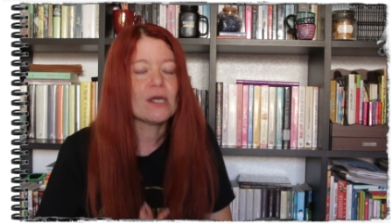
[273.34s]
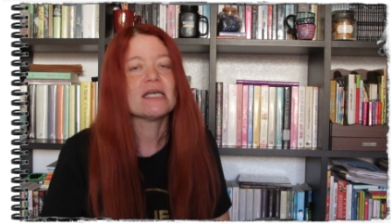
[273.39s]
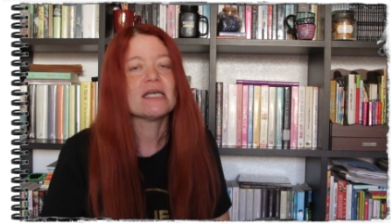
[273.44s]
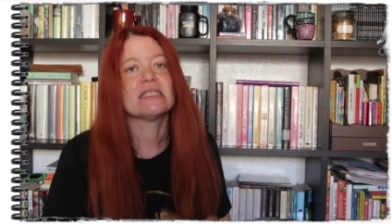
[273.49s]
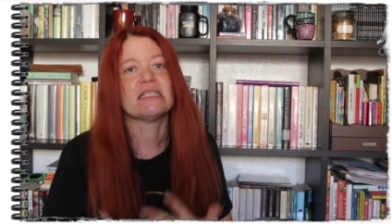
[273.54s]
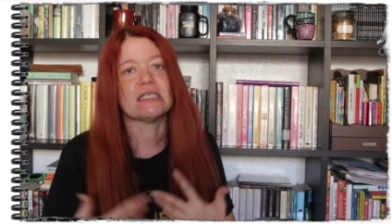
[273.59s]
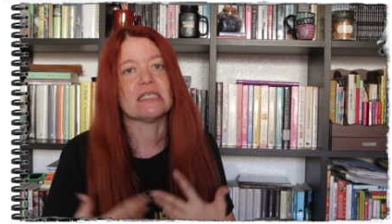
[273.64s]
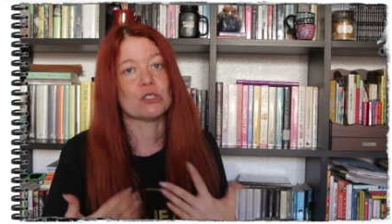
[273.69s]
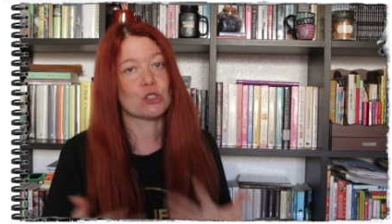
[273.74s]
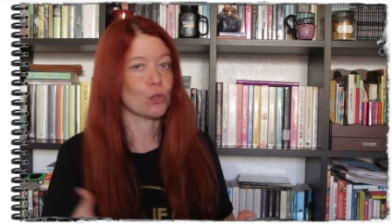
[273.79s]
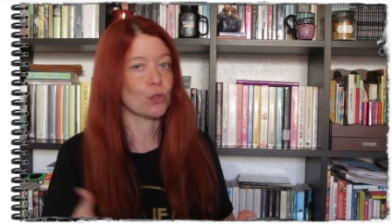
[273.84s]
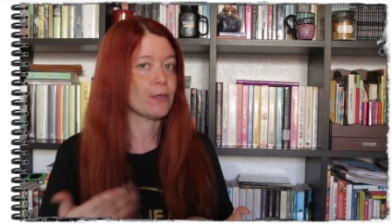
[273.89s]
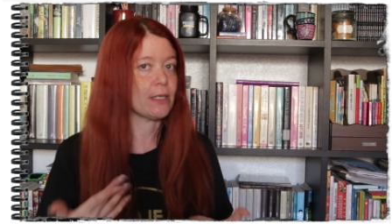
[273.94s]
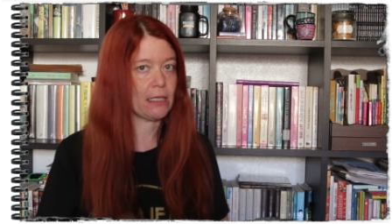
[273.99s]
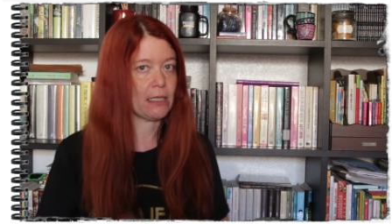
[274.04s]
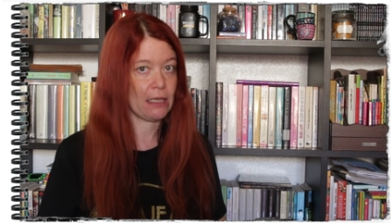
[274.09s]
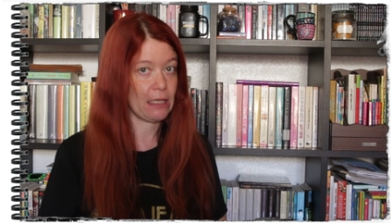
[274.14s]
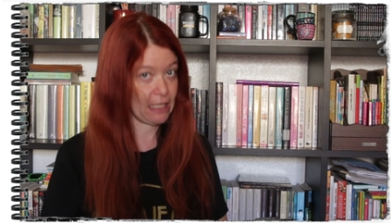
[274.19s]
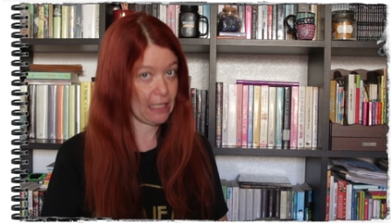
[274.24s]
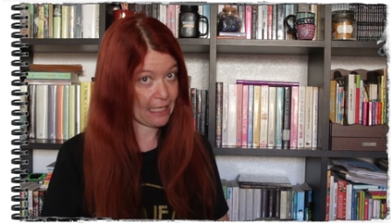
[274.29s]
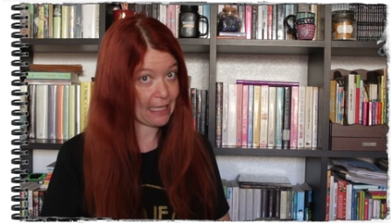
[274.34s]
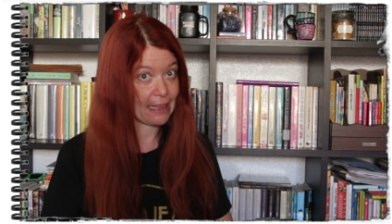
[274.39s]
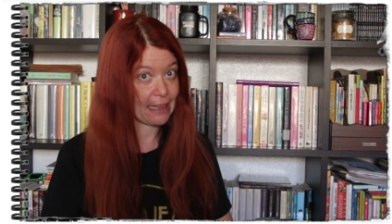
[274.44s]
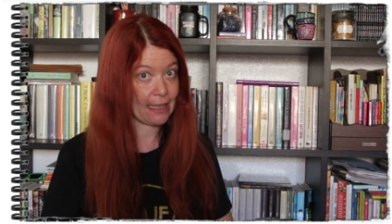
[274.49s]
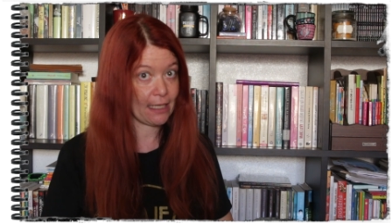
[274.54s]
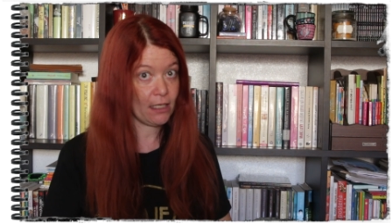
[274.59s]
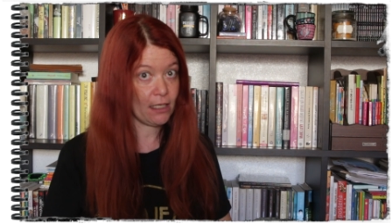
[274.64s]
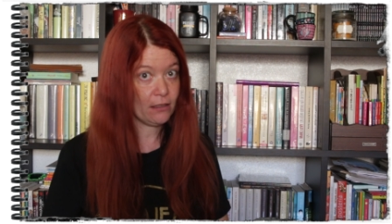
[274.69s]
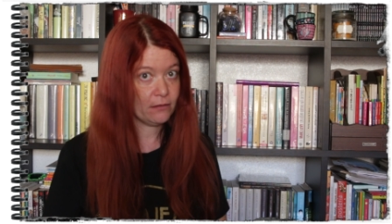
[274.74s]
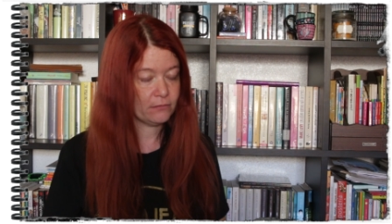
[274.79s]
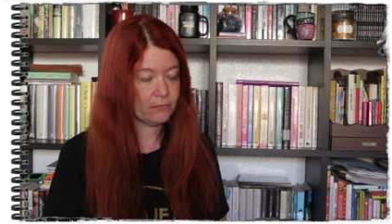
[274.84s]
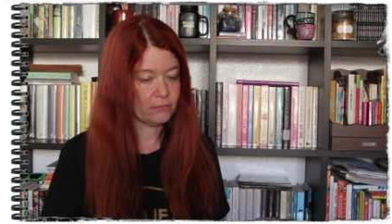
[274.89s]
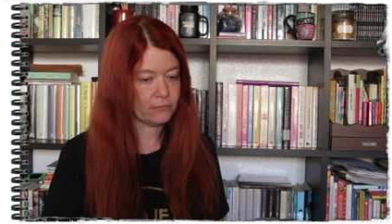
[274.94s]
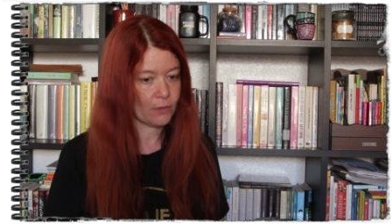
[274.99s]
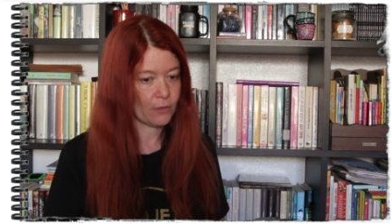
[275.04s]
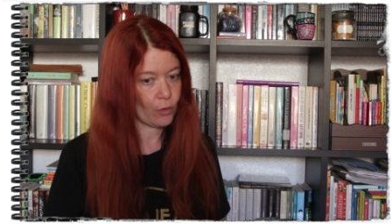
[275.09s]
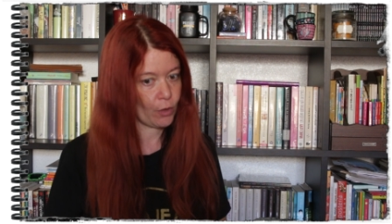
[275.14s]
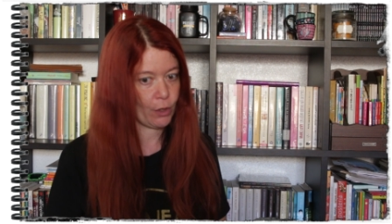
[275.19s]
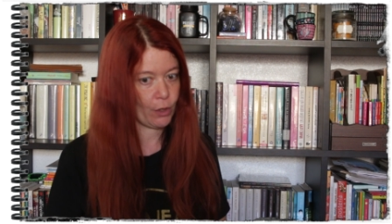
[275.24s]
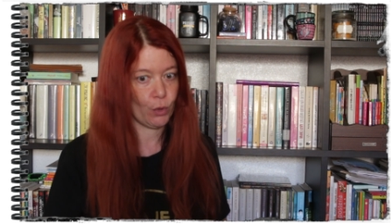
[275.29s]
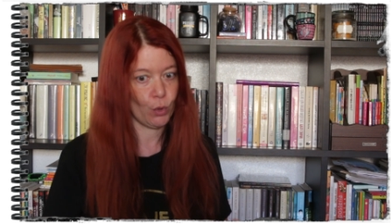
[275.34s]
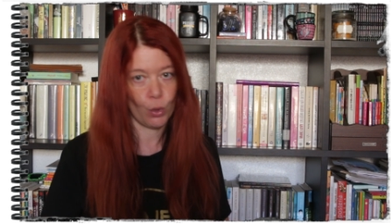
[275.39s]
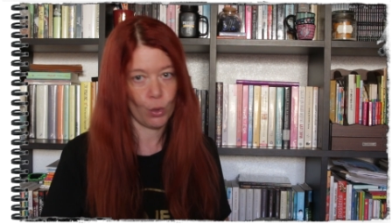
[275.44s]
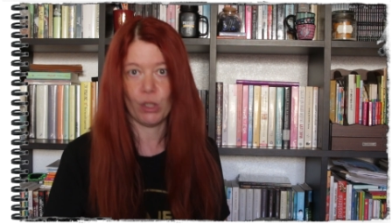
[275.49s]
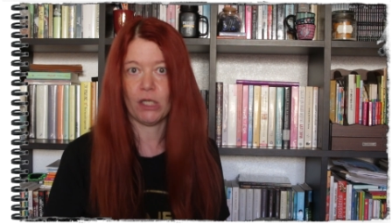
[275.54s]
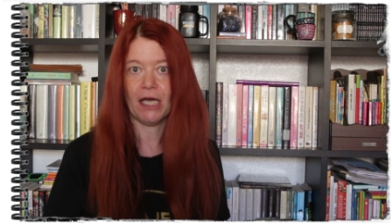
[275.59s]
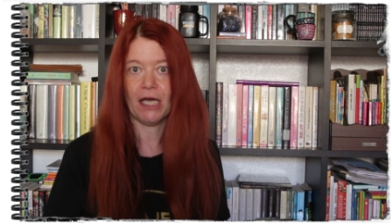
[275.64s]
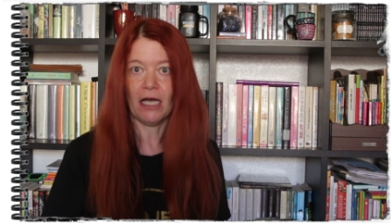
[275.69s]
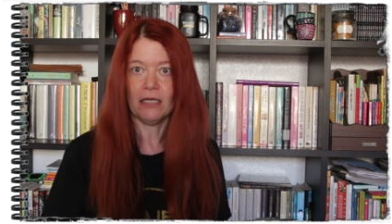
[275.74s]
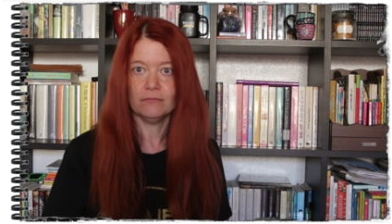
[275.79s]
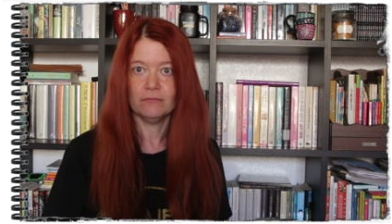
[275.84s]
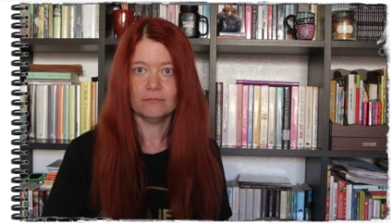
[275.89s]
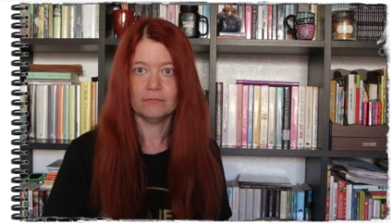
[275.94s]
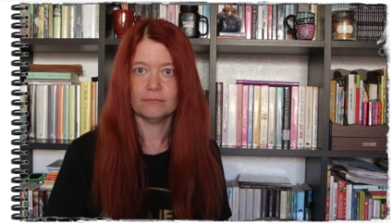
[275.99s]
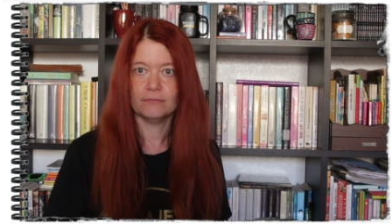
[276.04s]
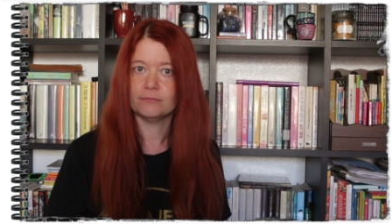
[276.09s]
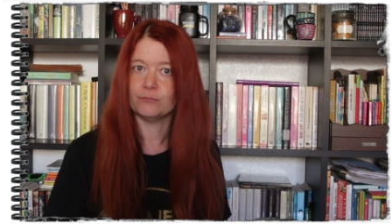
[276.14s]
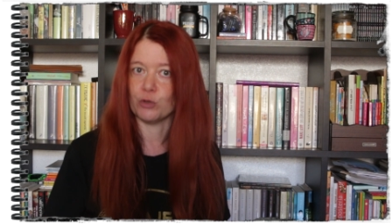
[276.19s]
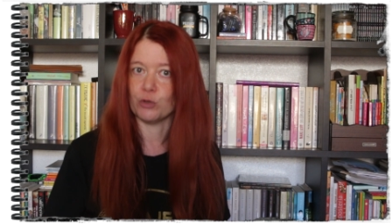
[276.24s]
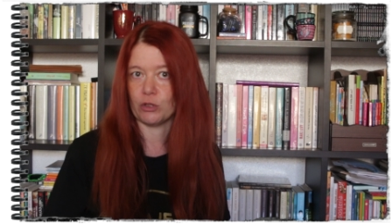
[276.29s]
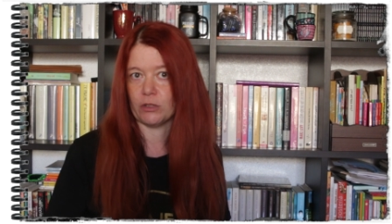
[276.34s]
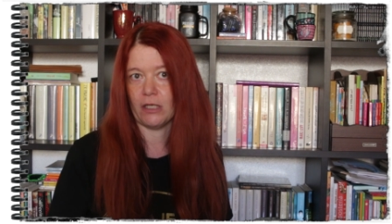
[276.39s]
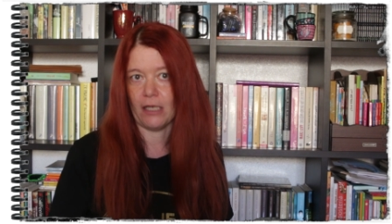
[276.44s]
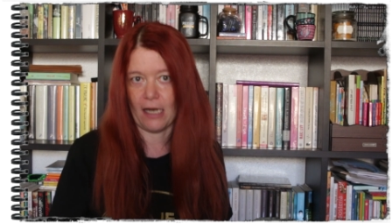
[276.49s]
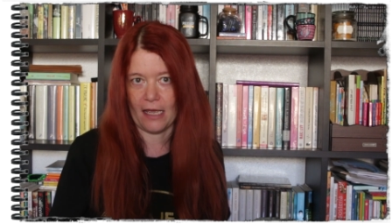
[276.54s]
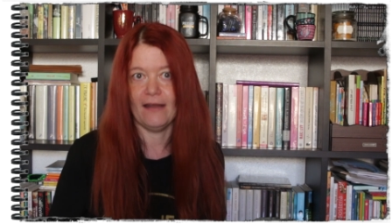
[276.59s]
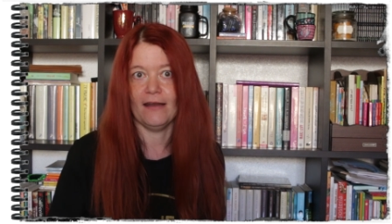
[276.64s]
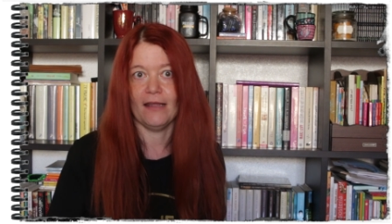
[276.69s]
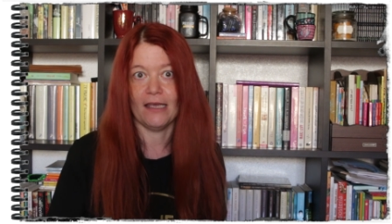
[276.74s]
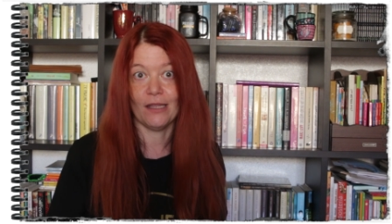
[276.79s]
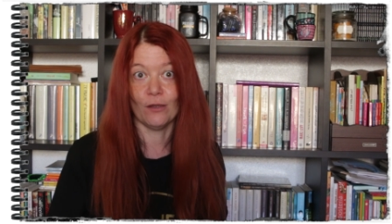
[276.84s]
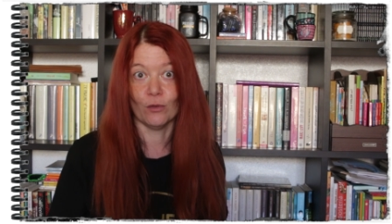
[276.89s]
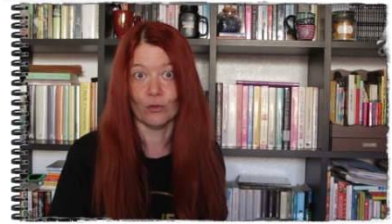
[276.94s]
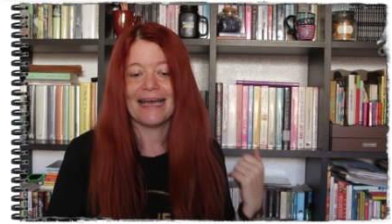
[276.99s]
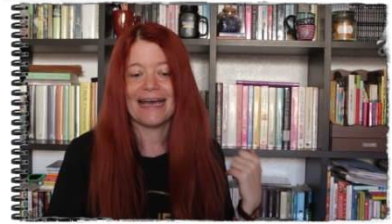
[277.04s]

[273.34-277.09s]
que se sobreentiende, aunque no lo diga, pues que la he leído.